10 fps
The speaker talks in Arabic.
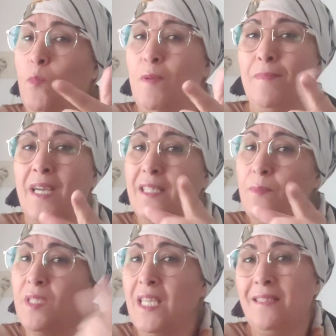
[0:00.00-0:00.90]
المهم
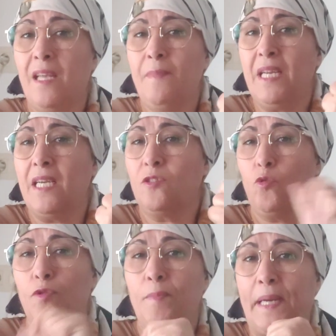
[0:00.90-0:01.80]
كتمسى انت ملي
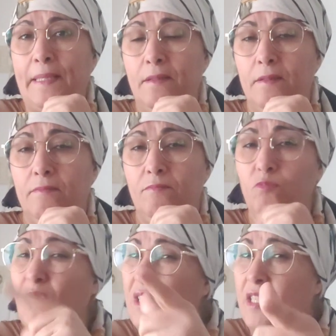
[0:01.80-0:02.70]
كتكون مريض
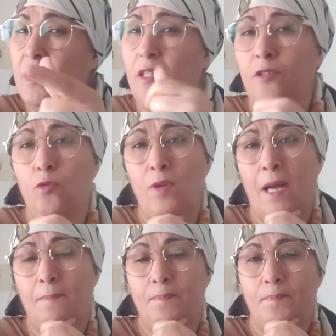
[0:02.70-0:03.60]
كتهزك
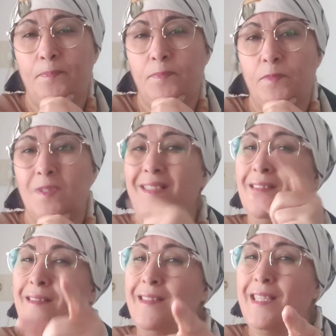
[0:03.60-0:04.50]
الدوله
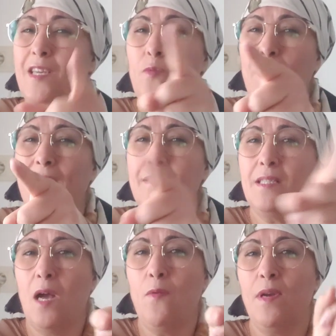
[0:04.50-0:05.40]
نتي ولا
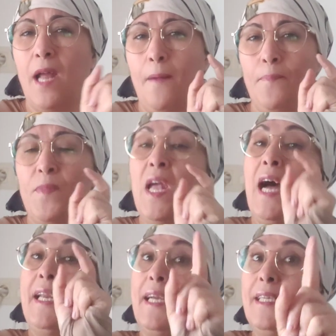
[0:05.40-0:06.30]
انت ولا
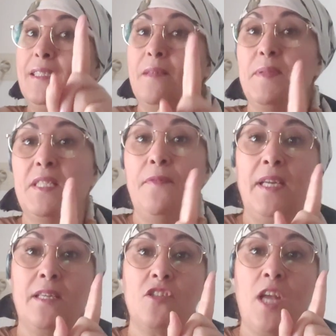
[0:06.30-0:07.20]
انا كنهضر بزاف
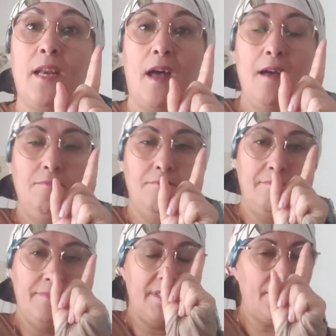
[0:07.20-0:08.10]
على الرجاله
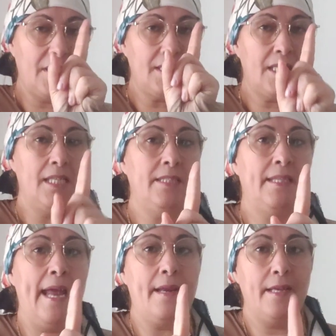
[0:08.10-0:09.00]
بزاف كنهضر على
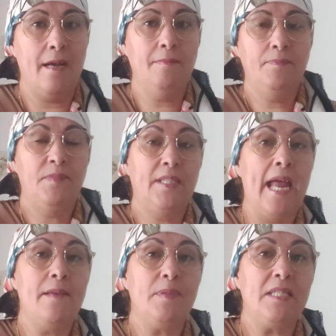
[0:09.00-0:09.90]
الدراري
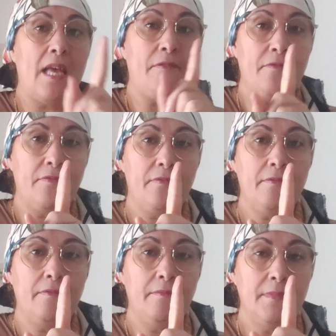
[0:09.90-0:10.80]
الدراري بزاف
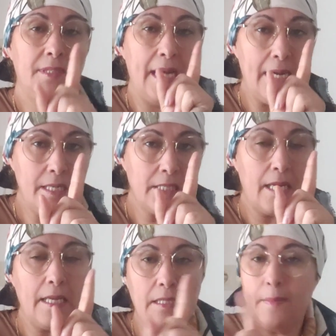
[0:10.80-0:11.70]
الدراري علاش
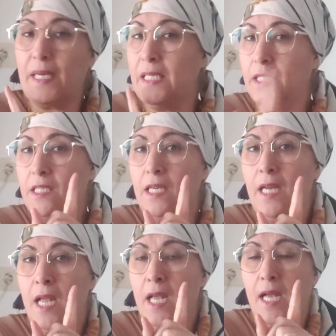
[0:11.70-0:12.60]
كنهضر ما كنهضرش
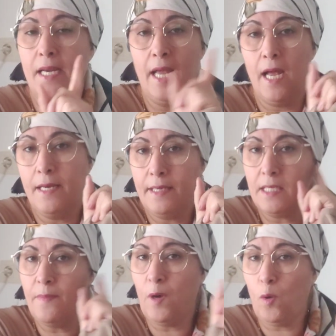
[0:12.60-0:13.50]
على
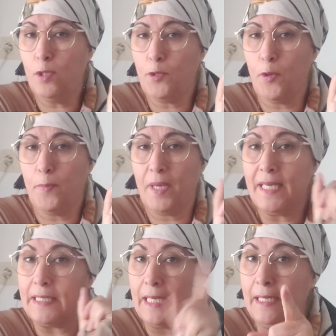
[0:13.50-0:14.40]
الناس اللي بقى قلتهم
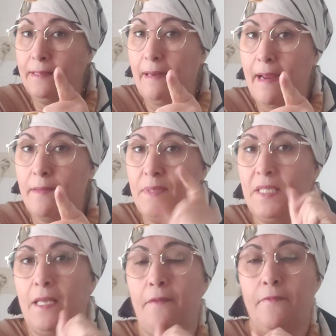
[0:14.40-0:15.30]
كنهضر على الدراري
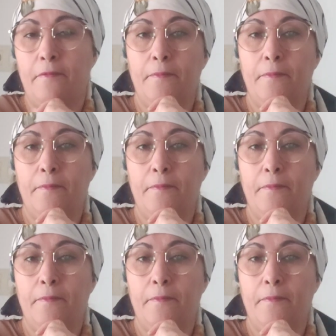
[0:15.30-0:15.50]
بزاف